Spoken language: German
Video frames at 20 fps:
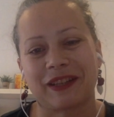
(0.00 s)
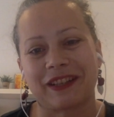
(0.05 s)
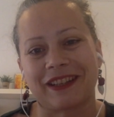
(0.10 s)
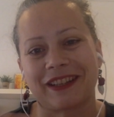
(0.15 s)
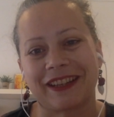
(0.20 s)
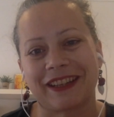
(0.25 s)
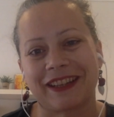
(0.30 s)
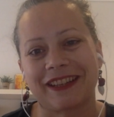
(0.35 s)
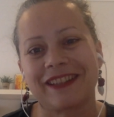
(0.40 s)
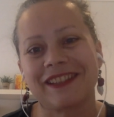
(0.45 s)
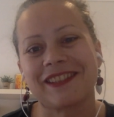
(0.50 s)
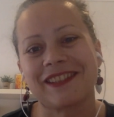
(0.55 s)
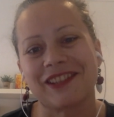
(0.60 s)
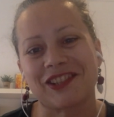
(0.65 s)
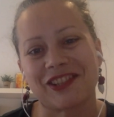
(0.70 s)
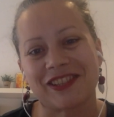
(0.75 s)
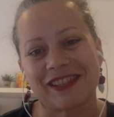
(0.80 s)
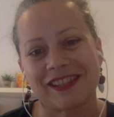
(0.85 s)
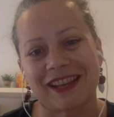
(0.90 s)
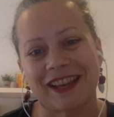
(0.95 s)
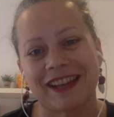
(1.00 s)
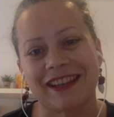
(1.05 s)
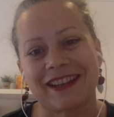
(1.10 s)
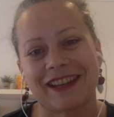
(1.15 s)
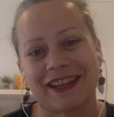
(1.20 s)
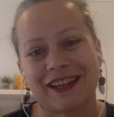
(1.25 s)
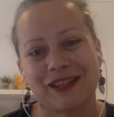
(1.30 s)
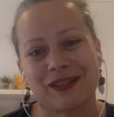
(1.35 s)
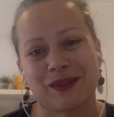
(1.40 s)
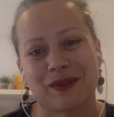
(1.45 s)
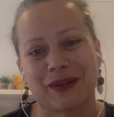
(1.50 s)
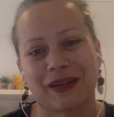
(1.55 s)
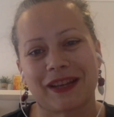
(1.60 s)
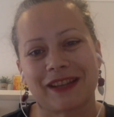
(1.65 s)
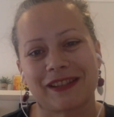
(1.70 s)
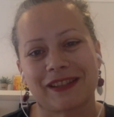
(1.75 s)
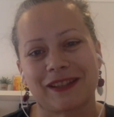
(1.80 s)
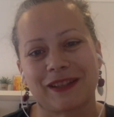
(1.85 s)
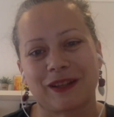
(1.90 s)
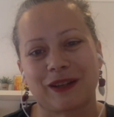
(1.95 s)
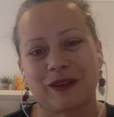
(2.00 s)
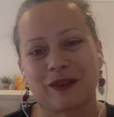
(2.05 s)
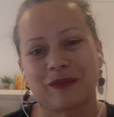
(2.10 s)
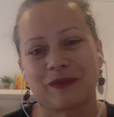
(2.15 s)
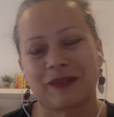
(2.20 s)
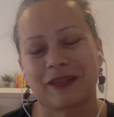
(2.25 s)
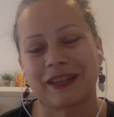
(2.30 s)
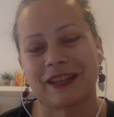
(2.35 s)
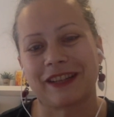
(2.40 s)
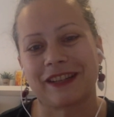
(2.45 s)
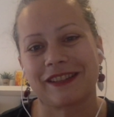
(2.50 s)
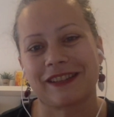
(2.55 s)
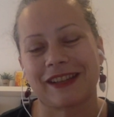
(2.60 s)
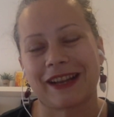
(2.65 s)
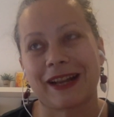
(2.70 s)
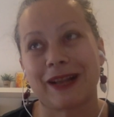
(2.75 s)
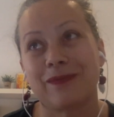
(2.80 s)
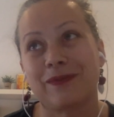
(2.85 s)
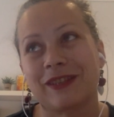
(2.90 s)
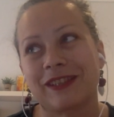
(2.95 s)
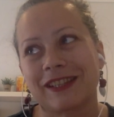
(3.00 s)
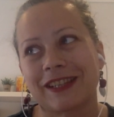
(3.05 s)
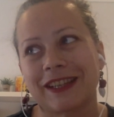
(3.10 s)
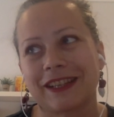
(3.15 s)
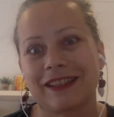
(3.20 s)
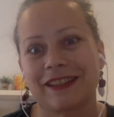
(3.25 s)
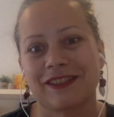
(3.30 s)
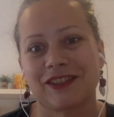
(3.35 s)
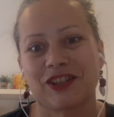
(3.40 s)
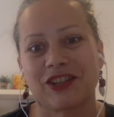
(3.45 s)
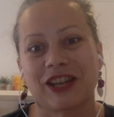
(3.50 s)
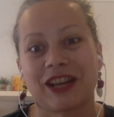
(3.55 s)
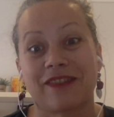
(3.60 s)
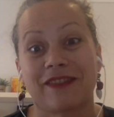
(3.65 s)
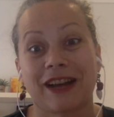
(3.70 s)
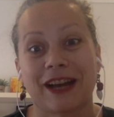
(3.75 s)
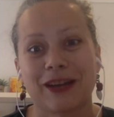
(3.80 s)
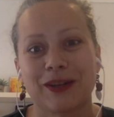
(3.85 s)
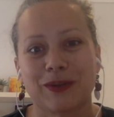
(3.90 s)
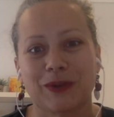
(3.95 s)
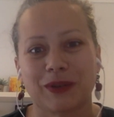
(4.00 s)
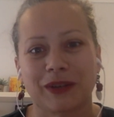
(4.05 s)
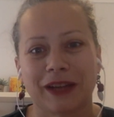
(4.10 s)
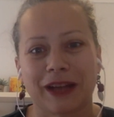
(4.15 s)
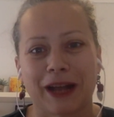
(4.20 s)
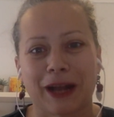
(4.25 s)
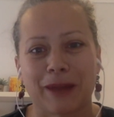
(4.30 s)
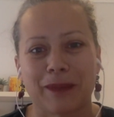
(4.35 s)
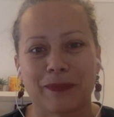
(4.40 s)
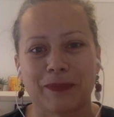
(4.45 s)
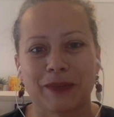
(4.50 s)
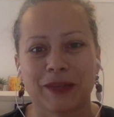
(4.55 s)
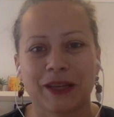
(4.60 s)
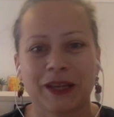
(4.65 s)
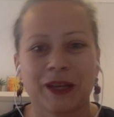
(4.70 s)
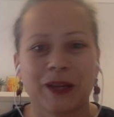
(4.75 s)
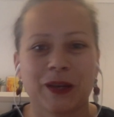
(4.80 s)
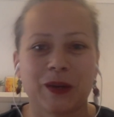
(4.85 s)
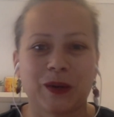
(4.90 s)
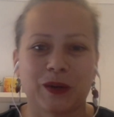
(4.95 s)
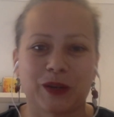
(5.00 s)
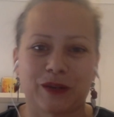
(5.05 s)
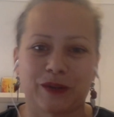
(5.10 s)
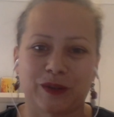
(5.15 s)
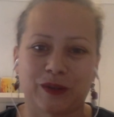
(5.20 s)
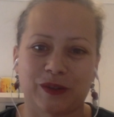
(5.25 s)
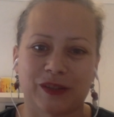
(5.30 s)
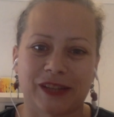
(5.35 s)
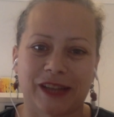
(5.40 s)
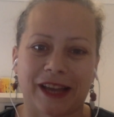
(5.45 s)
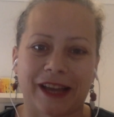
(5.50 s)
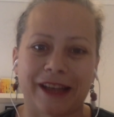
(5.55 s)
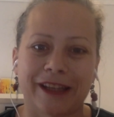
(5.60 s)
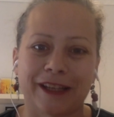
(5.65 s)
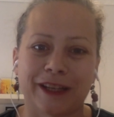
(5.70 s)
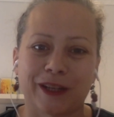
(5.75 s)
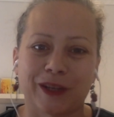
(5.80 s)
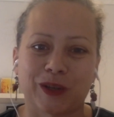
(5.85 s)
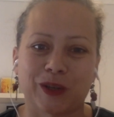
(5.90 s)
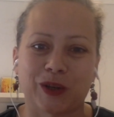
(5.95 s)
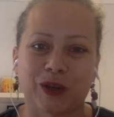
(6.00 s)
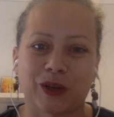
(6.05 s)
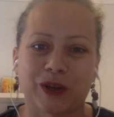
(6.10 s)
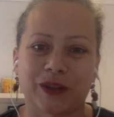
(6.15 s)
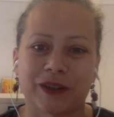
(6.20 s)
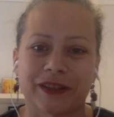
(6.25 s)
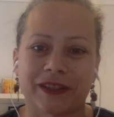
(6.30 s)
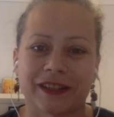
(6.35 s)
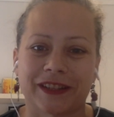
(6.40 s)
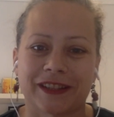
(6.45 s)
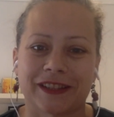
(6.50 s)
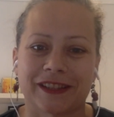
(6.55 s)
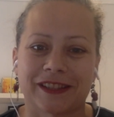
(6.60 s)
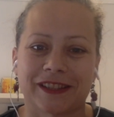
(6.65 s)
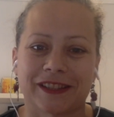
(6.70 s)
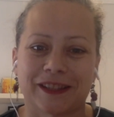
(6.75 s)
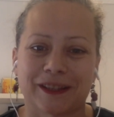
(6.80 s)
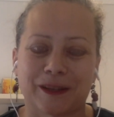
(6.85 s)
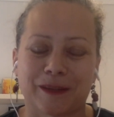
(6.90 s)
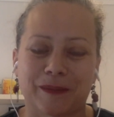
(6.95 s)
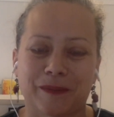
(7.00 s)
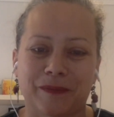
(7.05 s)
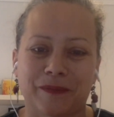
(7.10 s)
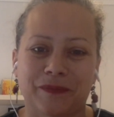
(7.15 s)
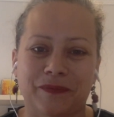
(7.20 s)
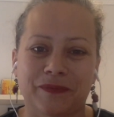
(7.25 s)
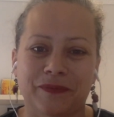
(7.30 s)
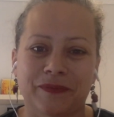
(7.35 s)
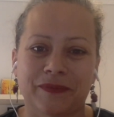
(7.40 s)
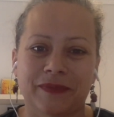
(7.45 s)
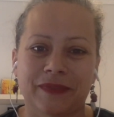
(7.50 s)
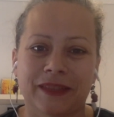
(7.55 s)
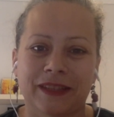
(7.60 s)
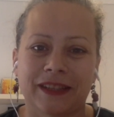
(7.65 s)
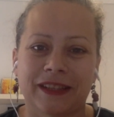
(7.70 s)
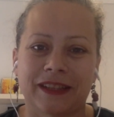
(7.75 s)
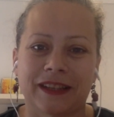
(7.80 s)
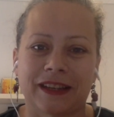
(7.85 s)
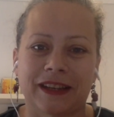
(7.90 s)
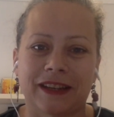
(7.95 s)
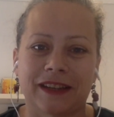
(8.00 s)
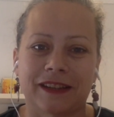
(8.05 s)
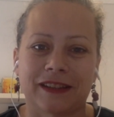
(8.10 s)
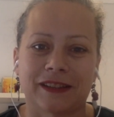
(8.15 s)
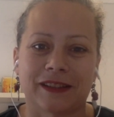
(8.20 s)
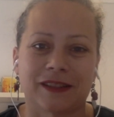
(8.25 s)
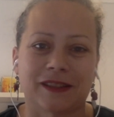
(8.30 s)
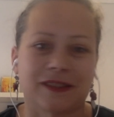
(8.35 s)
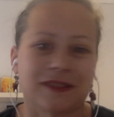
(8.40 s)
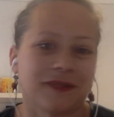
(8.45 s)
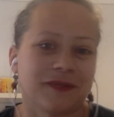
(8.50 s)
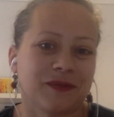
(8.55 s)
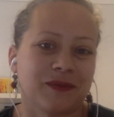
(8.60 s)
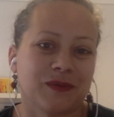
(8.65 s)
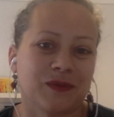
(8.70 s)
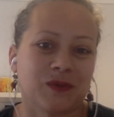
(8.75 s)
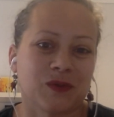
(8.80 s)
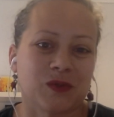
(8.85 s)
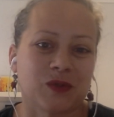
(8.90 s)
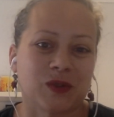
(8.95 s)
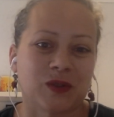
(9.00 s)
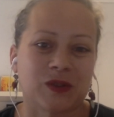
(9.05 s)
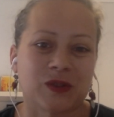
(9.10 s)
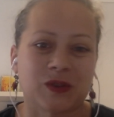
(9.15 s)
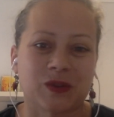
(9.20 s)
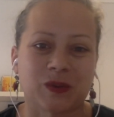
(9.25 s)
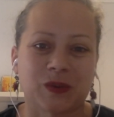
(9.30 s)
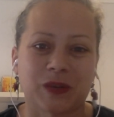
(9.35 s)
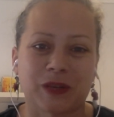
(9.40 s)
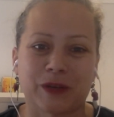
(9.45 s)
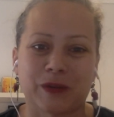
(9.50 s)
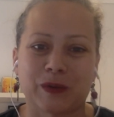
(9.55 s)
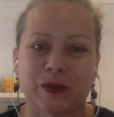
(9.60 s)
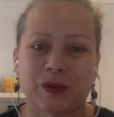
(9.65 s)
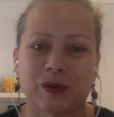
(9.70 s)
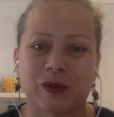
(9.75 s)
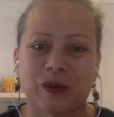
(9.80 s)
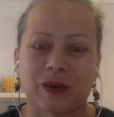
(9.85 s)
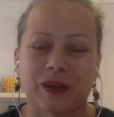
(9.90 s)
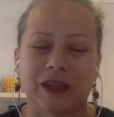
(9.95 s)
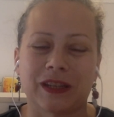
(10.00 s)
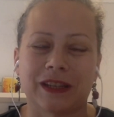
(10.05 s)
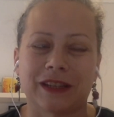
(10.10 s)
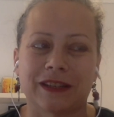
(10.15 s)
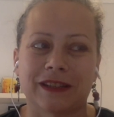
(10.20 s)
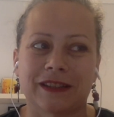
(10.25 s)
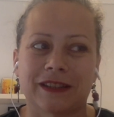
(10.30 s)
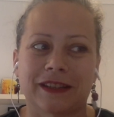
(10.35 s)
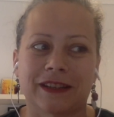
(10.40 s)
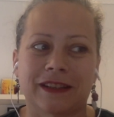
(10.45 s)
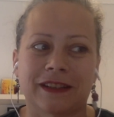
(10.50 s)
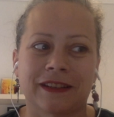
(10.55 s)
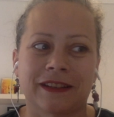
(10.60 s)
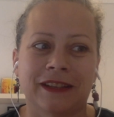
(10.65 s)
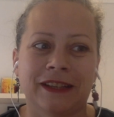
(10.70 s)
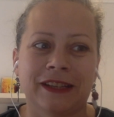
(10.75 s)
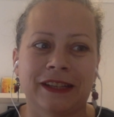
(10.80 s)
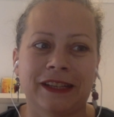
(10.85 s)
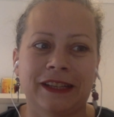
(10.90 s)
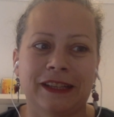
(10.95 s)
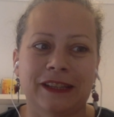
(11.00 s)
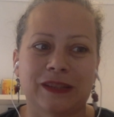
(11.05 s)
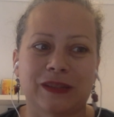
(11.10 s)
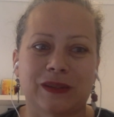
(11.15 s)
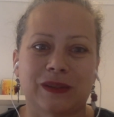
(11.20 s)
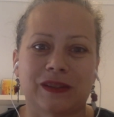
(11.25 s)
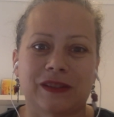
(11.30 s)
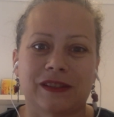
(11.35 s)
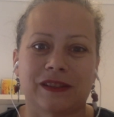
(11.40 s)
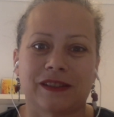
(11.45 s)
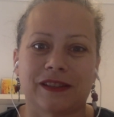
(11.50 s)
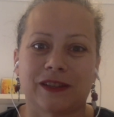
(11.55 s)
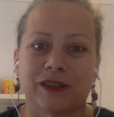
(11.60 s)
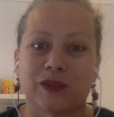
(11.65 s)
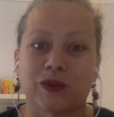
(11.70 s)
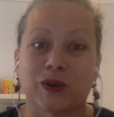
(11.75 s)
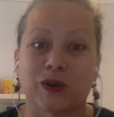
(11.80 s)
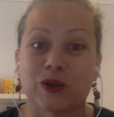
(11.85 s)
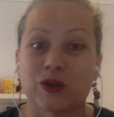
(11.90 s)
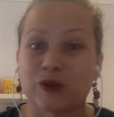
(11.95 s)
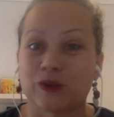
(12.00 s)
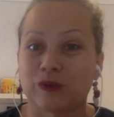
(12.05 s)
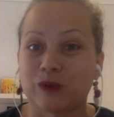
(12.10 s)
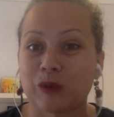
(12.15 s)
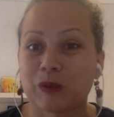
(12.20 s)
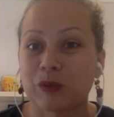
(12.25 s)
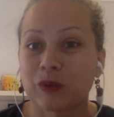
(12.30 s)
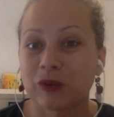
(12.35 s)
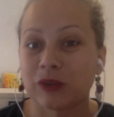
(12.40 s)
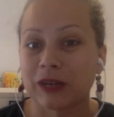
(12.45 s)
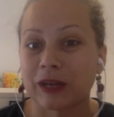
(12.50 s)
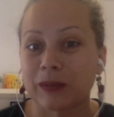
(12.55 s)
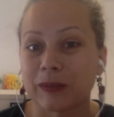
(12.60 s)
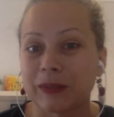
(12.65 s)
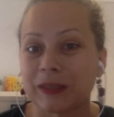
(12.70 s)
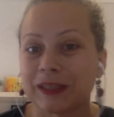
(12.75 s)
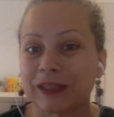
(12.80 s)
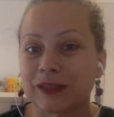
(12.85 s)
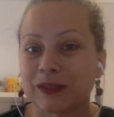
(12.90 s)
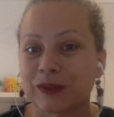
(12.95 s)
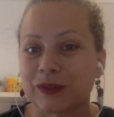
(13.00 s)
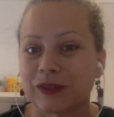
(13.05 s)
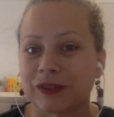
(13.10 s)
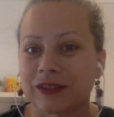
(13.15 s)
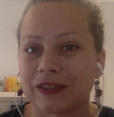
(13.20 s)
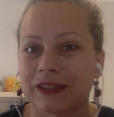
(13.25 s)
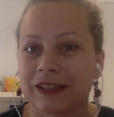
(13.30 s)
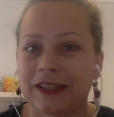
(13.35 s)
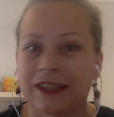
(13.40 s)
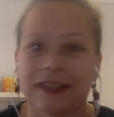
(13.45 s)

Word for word: eine realistische Zeit einzulassen, äh, realis halbwegs realistische Erwartungen haben oder wir uns da einigen können, dass, ähm, ja, dass es sonst so nicht funktioniert, denn sonst ist die Enttäuschung vorprogrammiert und